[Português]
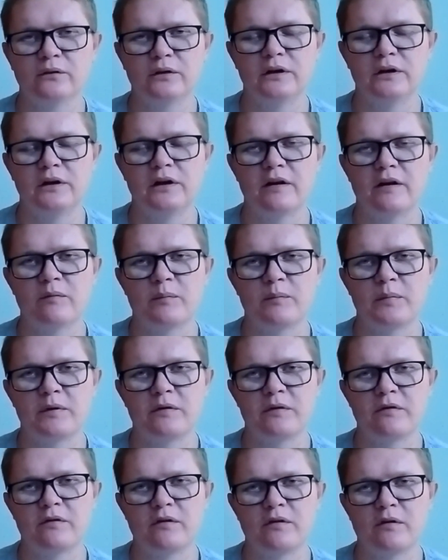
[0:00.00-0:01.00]
ele é
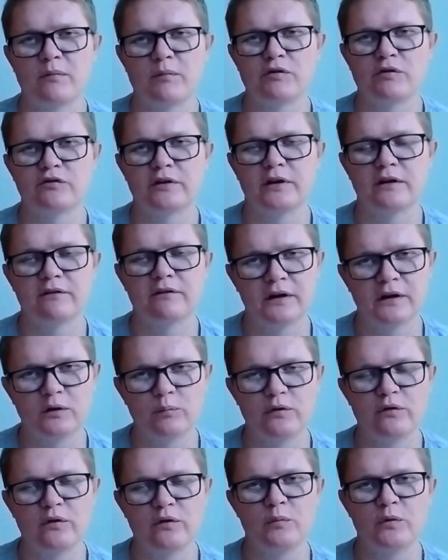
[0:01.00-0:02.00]
especialmente gravado, pois eu
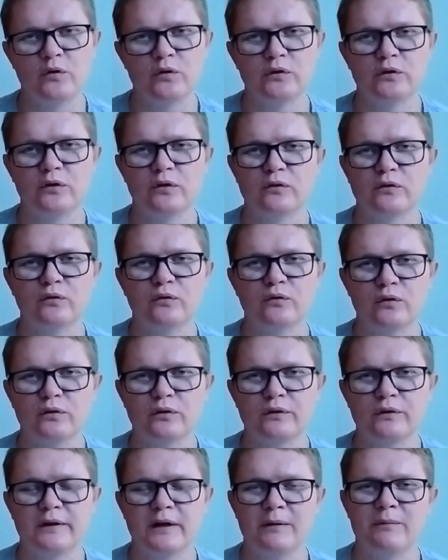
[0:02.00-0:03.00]
me encontro em um outro
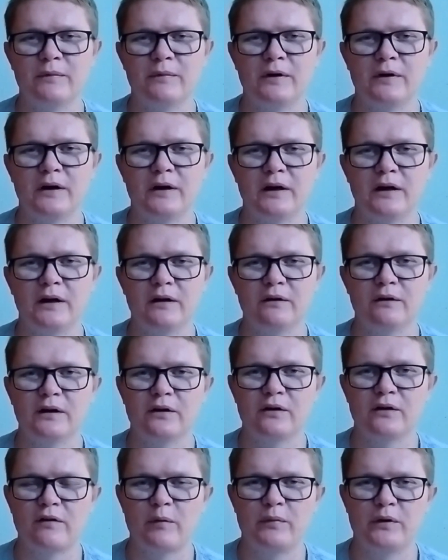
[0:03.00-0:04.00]
trabalho da nossa
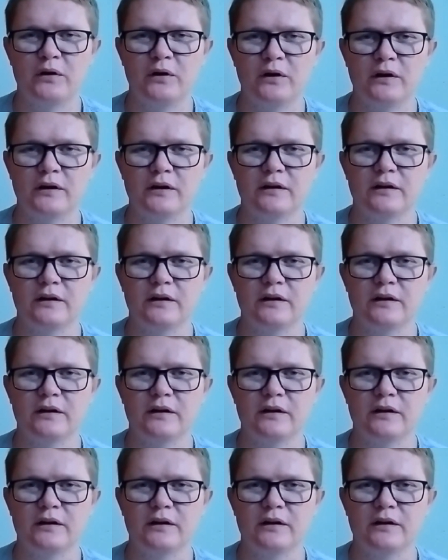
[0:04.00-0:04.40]
paróquia